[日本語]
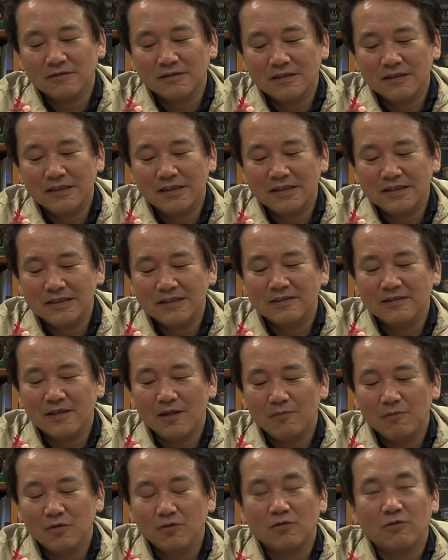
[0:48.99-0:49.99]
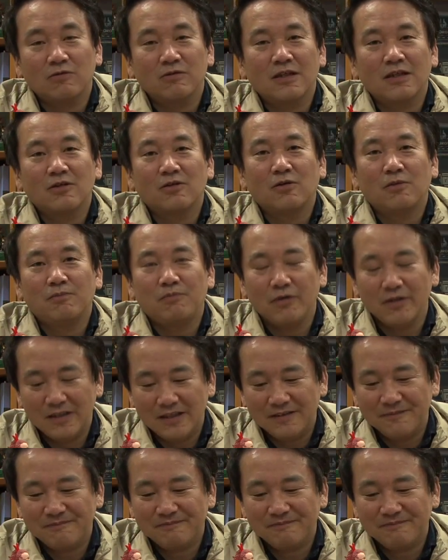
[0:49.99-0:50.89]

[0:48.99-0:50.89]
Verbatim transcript: 凛々しいんでもっと女の子っぽい